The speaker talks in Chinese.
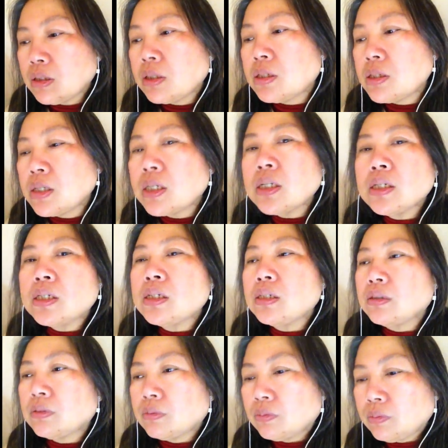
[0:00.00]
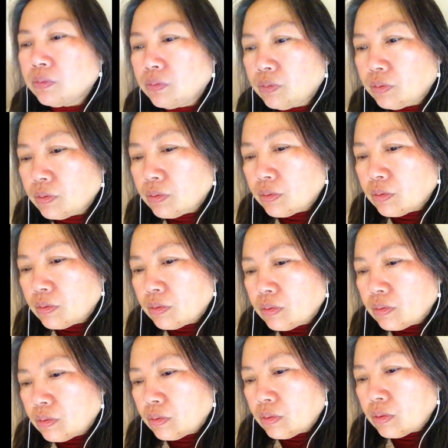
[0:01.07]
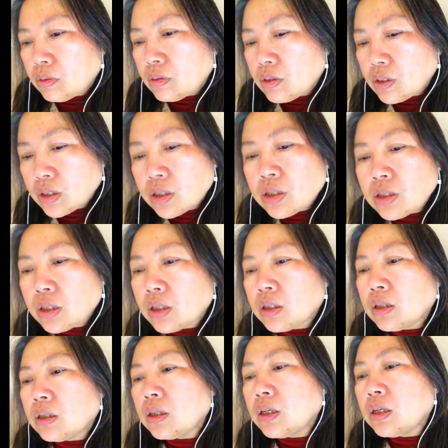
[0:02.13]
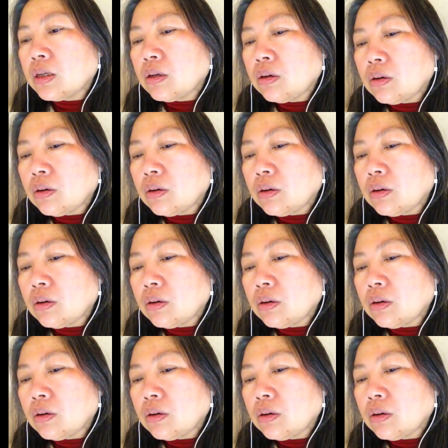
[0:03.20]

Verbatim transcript: 这个，这个是，嗯，这个是很那个。